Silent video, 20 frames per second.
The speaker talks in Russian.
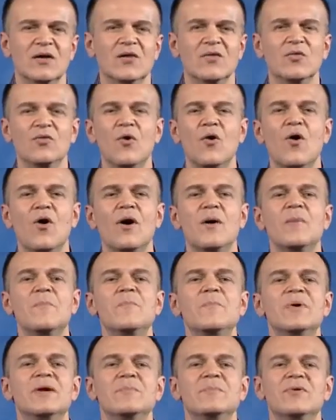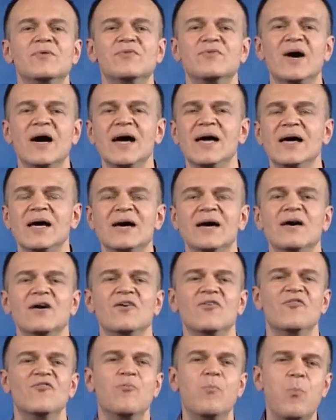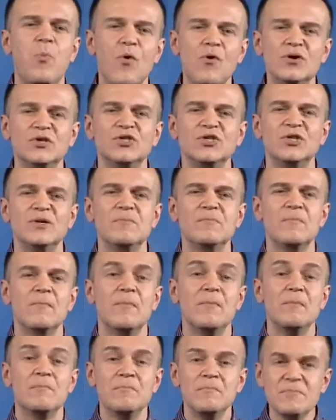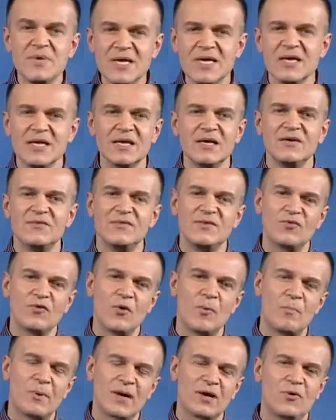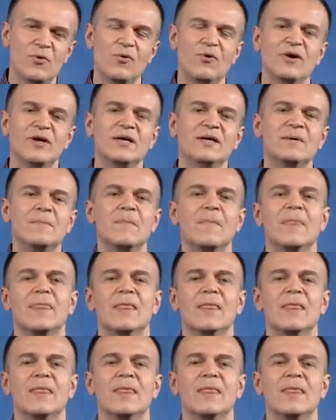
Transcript: Но пребывая в Божьем мире, в Его покое,